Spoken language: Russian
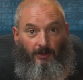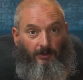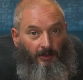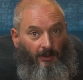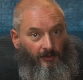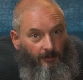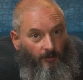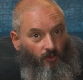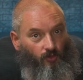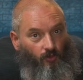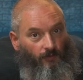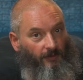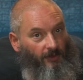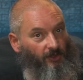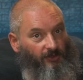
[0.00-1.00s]
Это
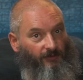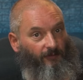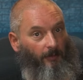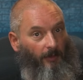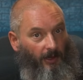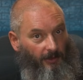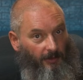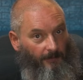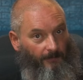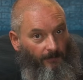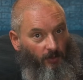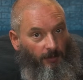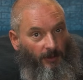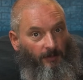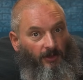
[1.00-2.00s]
можно увидеть и в малом.
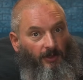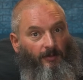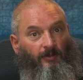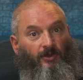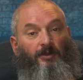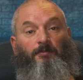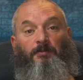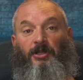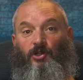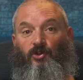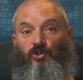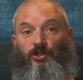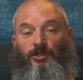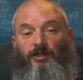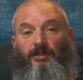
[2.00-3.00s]
Например, мы
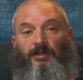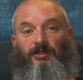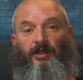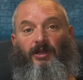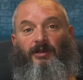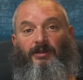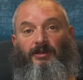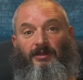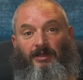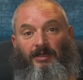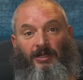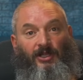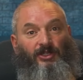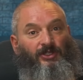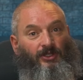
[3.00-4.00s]
перешли на
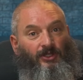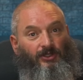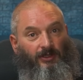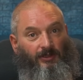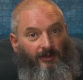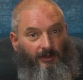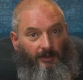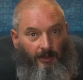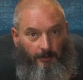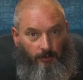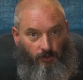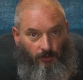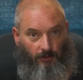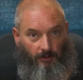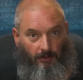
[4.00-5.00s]
растительные
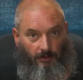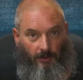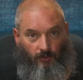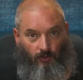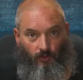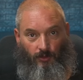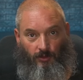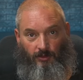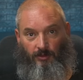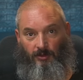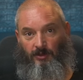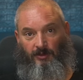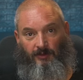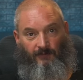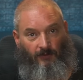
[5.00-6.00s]
капсулы, которые
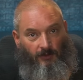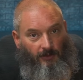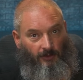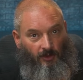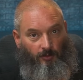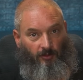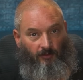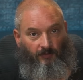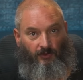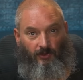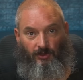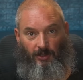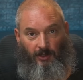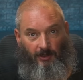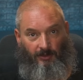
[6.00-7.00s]
и веганам, и
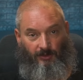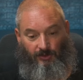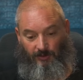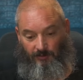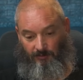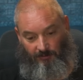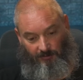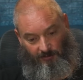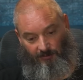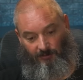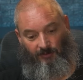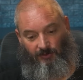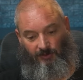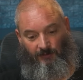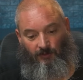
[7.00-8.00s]

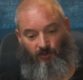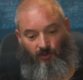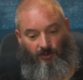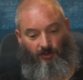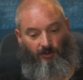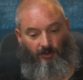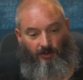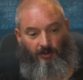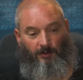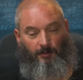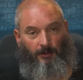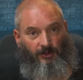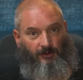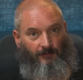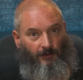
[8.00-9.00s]
вегетарианцам совершенно не
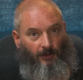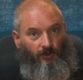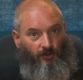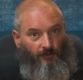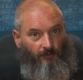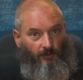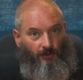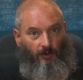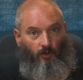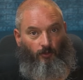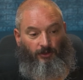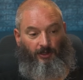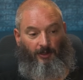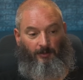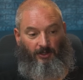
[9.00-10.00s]
противоречивы для
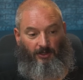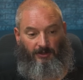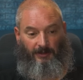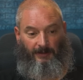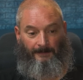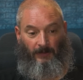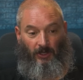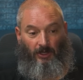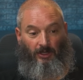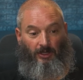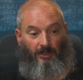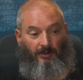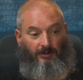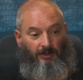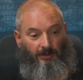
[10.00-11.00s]
употребления.
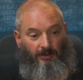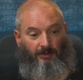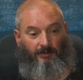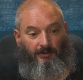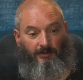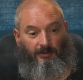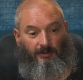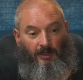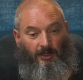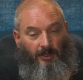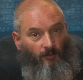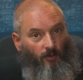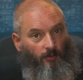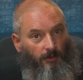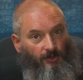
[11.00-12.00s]
И
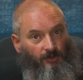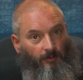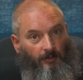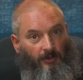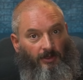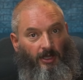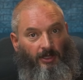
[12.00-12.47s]
таким образом мы